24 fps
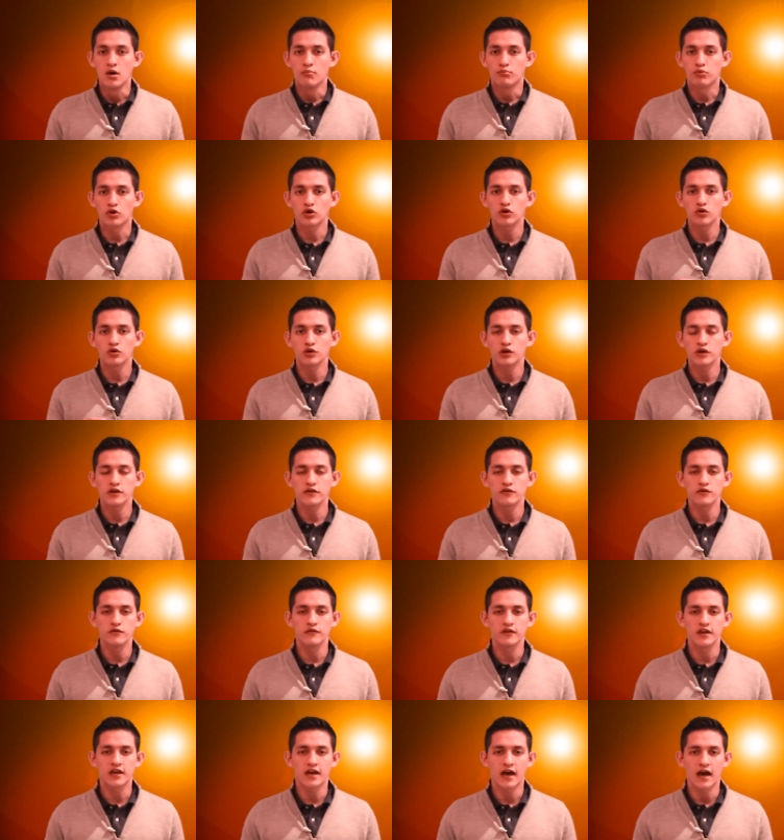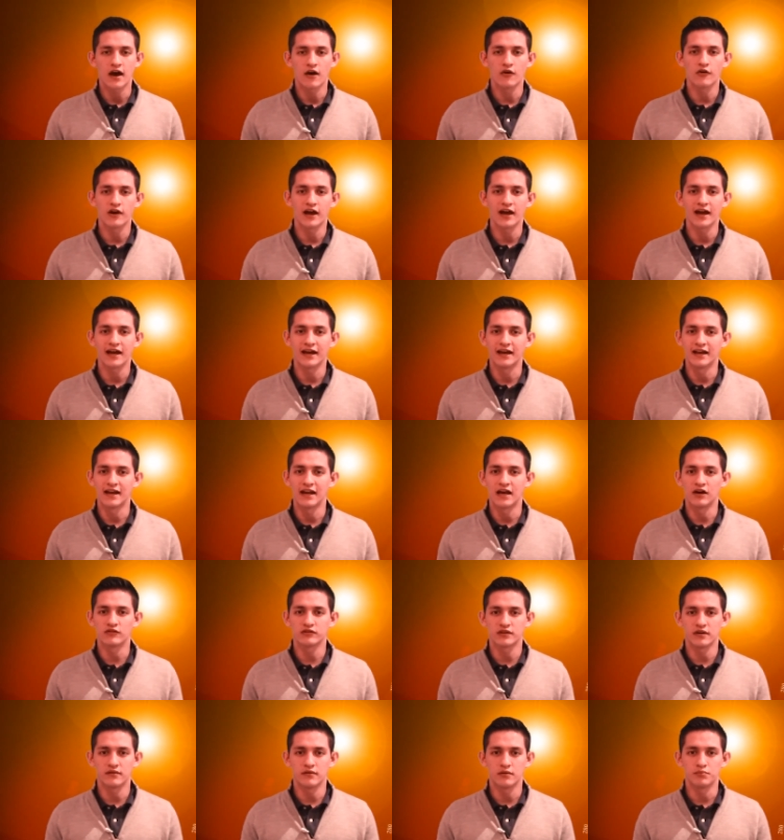por lo que se ubica ahora en
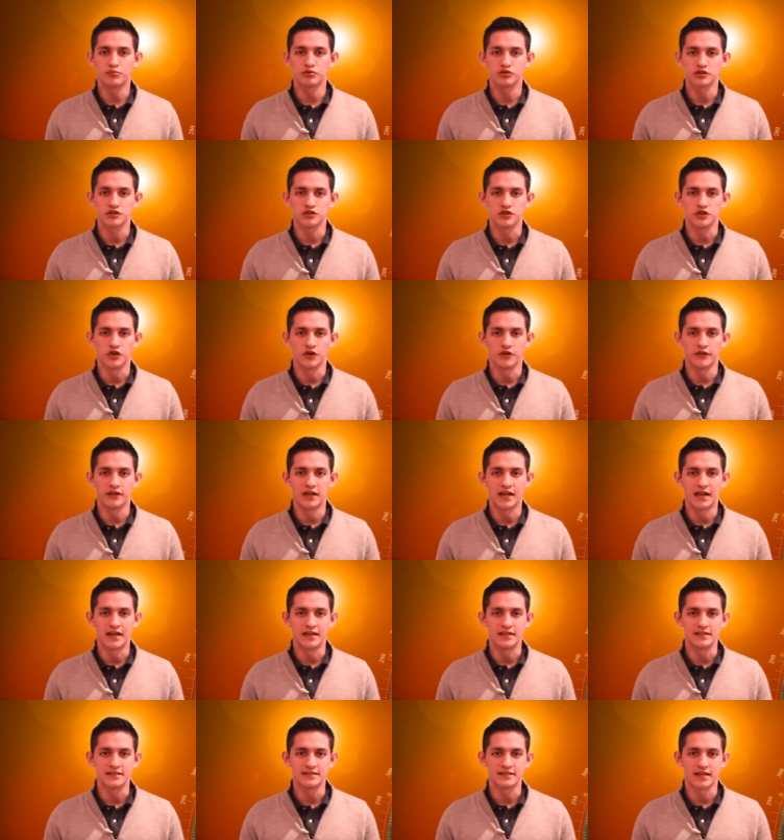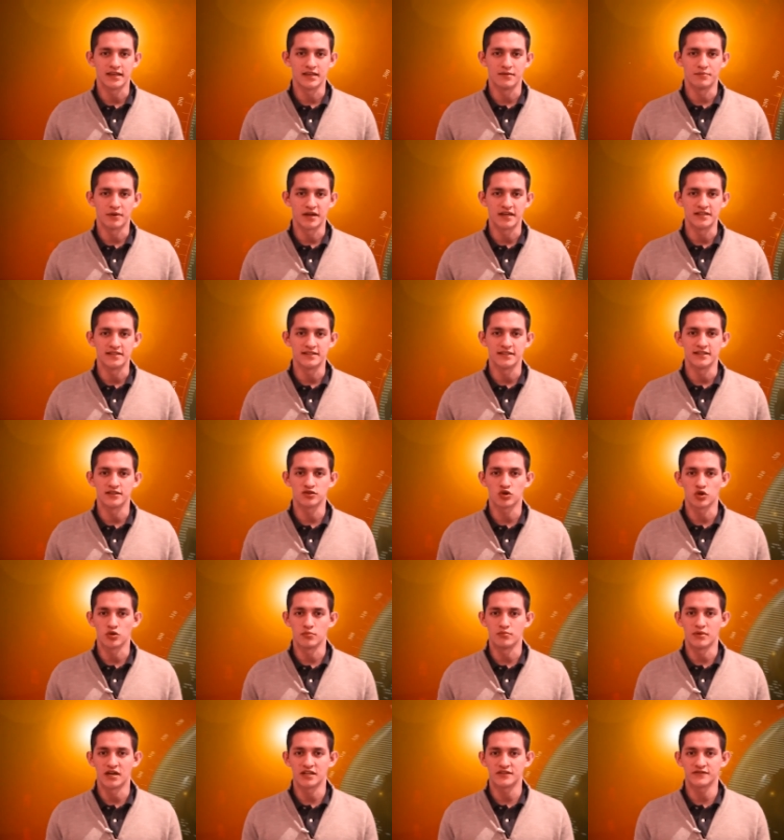la octava posición de la lista de países
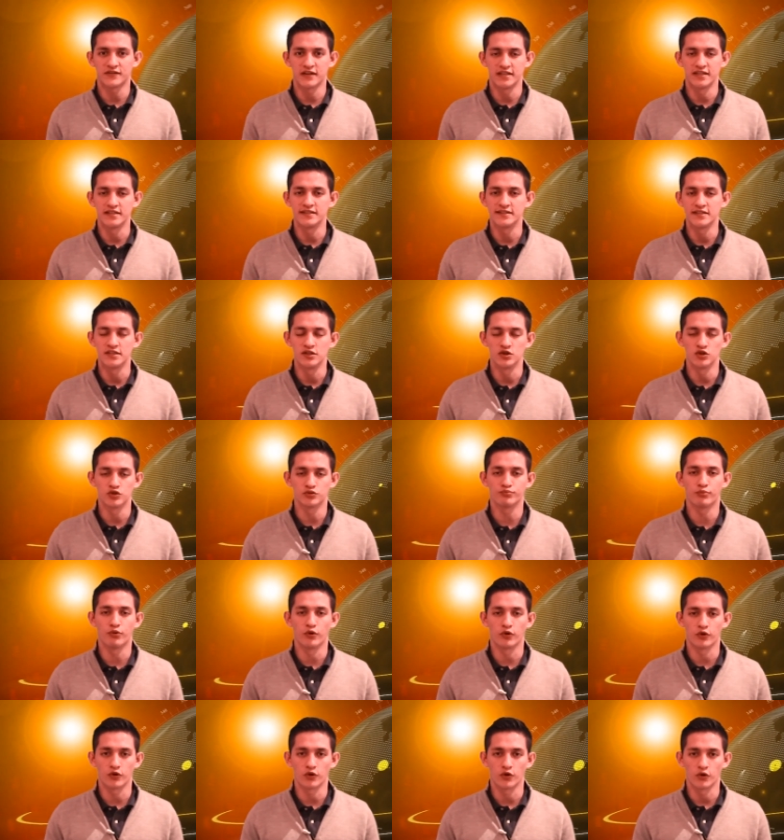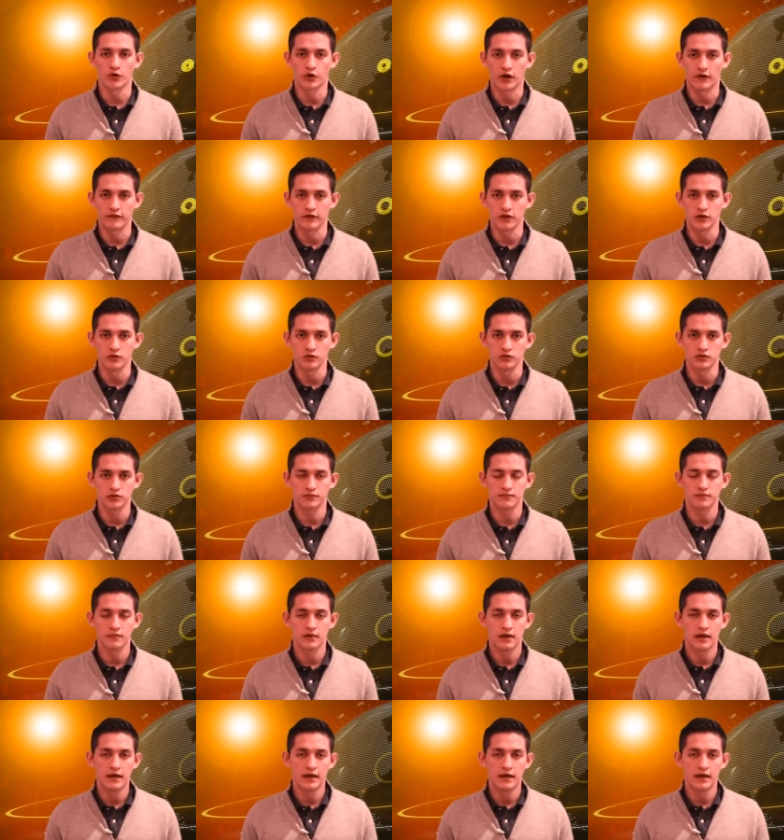con más fallecidos por coronavirus.